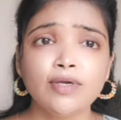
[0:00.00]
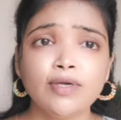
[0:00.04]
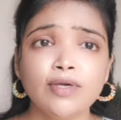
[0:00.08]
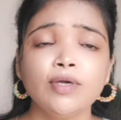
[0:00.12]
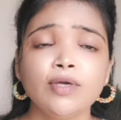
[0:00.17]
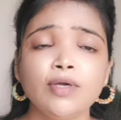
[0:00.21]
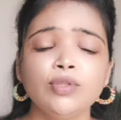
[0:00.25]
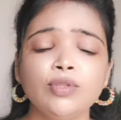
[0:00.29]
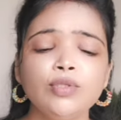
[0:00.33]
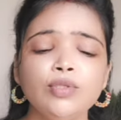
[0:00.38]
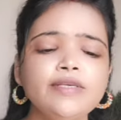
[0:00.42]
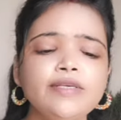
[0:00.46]

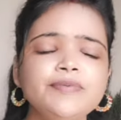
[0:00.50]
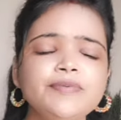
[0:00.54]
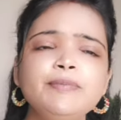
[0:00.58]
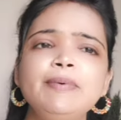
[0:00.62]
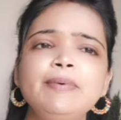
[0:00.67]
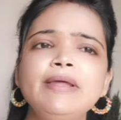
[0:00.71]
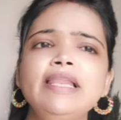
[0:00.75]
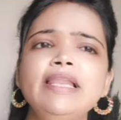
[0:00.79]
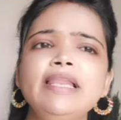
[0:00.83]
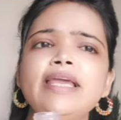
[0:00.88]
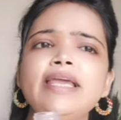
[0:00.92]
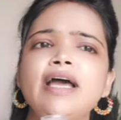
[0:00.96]
तो सबसे
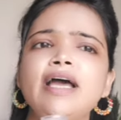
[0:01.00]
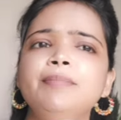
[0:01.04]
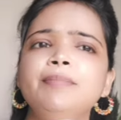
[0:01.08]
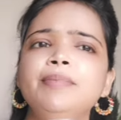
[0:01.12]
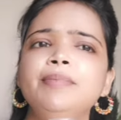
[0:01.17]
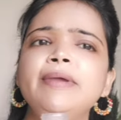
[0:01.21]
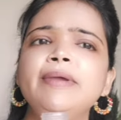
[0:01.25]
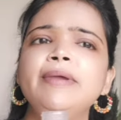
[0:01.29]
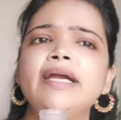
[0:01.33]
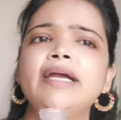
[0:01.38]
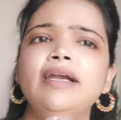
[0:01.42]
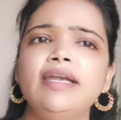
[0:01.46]
पहले यहाँ पे
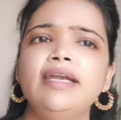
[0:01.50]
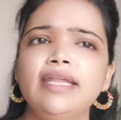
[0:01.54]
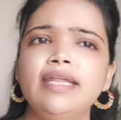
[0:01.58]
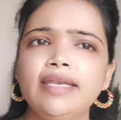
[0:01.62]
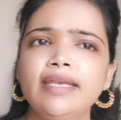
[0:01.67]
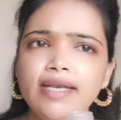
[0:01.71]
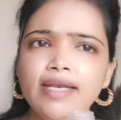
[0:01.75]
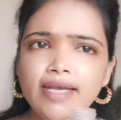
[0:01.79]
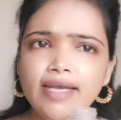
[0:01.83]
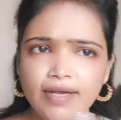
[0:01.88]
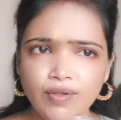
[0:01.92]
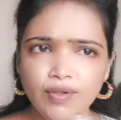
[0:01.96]
मैं
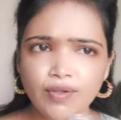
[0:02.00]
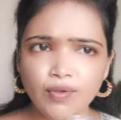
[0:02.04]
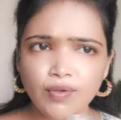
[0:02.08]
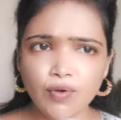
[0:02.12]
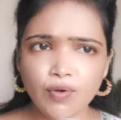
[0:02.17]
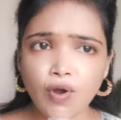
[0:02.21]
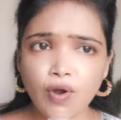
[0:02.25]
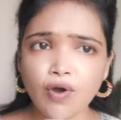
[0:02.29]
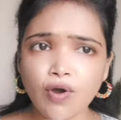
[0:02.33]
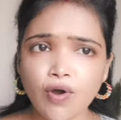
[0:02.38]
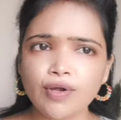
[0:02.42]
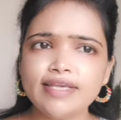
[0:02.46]
कंटेनर ले रही हूँ
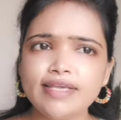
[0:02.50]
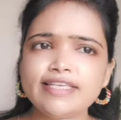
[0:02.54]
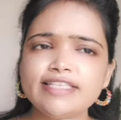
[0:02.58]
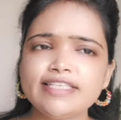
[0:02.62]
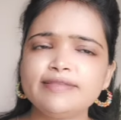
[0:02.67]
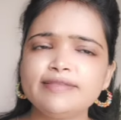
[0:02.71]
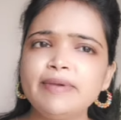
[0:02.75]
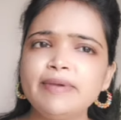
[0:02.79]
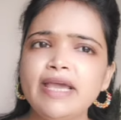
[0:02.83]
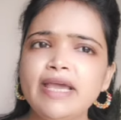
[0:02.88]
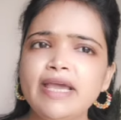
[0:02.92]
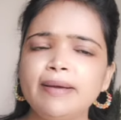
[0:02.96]
और
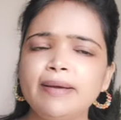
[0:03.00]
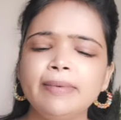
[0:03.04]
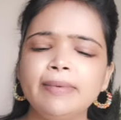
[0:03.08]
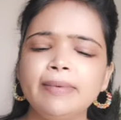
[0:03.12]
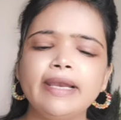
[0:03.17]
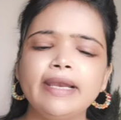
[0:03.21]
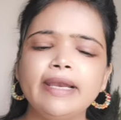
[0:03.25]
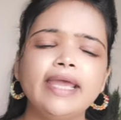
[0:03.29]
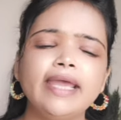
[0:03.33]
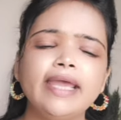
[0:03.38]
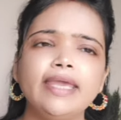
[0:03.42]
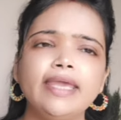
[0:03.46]
इसमें हम
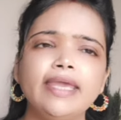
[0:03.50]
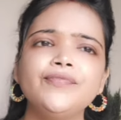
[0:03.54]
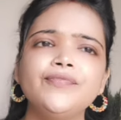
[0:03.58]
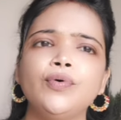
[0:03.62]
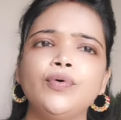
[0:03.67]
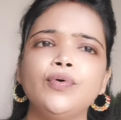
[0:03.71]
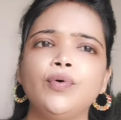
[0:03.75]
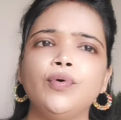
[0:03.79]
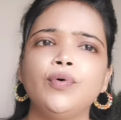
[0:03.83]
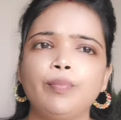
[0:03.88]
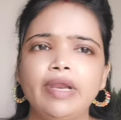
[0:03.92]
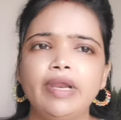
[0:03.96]
बनाएंगे वो
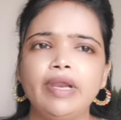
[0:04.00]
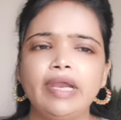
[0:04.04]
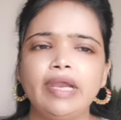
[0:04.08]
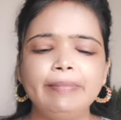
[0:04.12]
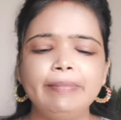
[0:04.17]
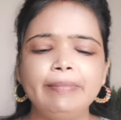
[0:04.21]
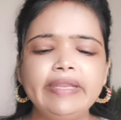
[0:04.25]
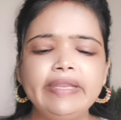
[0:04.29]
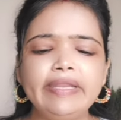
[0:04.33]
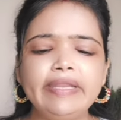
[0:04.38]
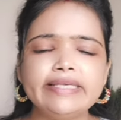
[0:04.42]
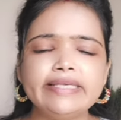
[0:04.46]
होम
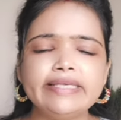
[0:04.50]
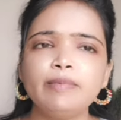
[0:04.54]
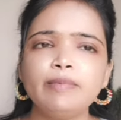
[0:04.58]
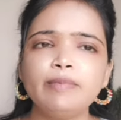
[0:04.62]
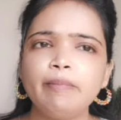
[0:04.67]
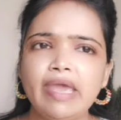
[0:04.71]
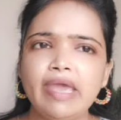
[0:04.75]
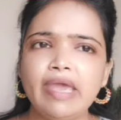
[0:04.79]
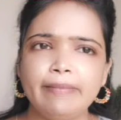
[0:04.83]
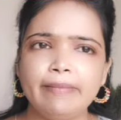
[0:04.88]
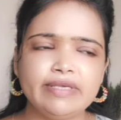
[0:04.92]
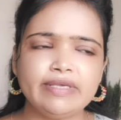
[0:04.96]
रेमेडी इसी में
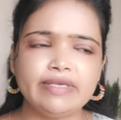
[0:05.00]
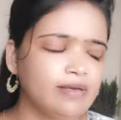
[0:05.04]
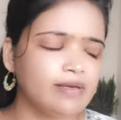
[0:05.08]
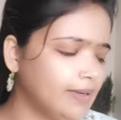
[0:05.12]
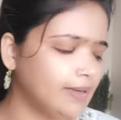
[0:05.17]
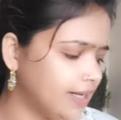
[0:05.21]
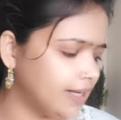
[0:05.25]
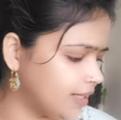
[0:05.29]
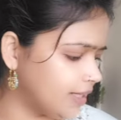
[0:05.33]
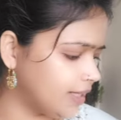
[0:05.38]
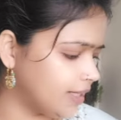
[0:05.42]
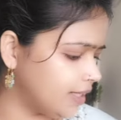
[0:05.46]
मैं हमेशा
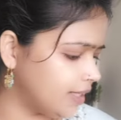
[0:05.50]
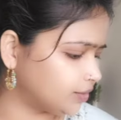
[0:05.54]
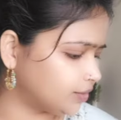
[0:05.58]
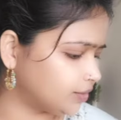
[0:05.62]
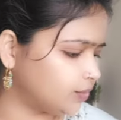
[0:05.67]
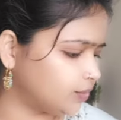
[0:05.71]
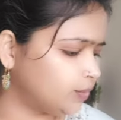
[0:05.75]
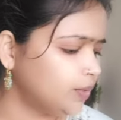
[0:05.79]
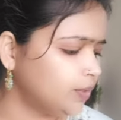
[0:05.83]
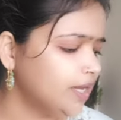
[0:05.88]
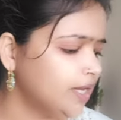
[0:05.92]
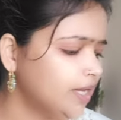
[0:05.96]
बना के रखती
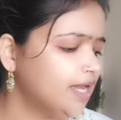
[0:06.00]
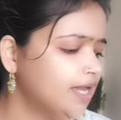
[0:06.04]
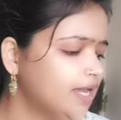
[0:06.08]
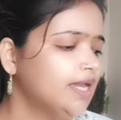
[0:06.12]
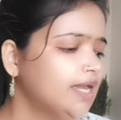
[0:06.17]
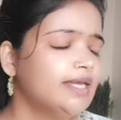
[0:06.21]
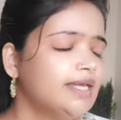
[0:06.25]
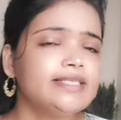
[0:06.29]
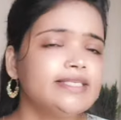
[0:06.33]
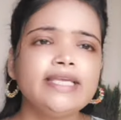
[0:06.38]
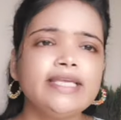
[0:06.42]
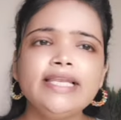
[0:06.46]
हूँ
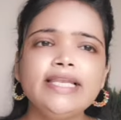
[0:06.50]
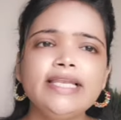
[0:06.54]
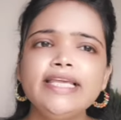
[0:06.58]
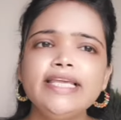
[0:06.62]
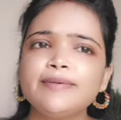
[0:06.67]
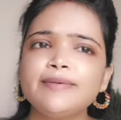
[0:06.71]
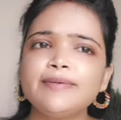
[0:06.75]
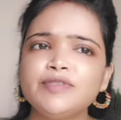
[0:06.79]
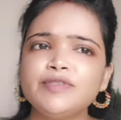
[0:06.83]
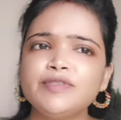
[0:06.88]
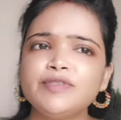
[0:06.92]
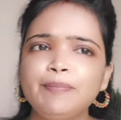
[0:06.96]
इसके लिए
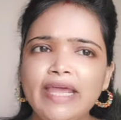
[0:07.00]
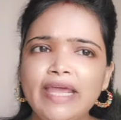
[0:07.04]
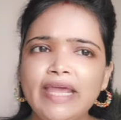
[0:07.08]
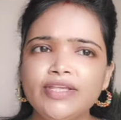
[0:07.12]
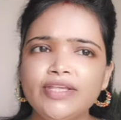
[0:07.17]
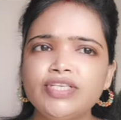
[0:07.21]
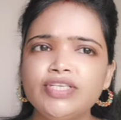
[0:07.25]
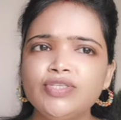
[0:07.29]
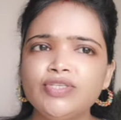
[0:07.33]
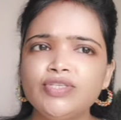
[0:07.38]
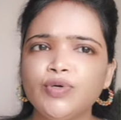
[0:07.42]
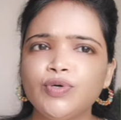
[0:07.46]
सबसे पहली
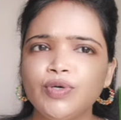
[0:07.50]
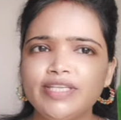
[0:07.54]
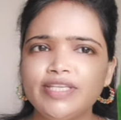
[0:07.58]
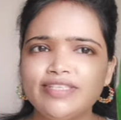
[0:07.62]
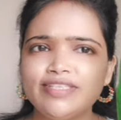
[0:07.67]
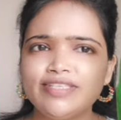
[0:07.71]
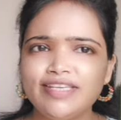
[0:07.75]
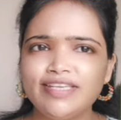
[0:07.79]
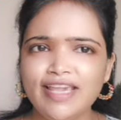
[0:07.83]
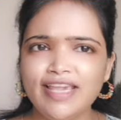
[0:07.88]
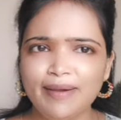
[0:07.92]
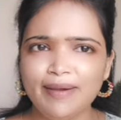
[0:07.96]
चीज होनी
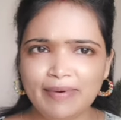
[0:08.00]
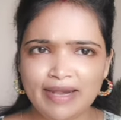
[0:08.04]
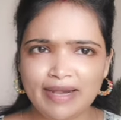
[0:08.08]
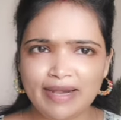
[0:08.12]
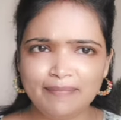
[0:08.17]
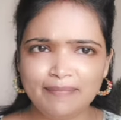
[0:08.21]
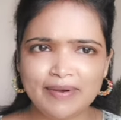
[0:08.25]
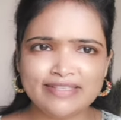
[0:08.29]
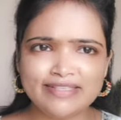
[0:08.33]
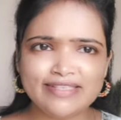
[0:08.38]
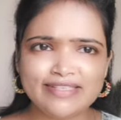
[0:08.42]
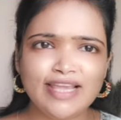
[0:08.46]
चाहिए हमारे
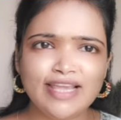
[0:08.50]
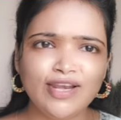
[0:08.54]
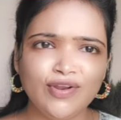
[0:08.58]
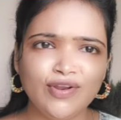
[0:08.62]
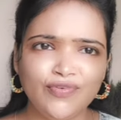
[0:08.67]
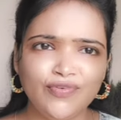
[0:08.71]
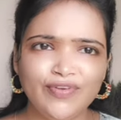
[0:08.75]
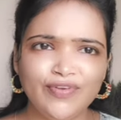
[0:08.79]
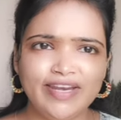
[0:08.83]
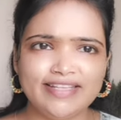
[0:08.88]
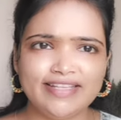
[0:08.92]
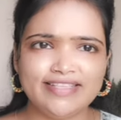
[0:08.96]
पास
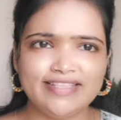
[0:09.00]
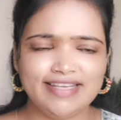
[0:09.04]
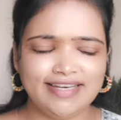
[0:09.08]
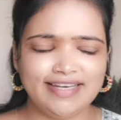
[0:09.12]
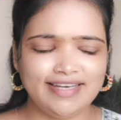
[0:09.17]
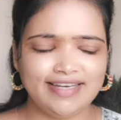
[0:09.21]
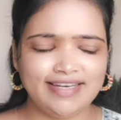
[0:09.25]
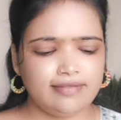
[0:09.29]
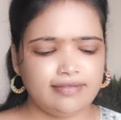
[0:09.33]
एलोवेरा जेल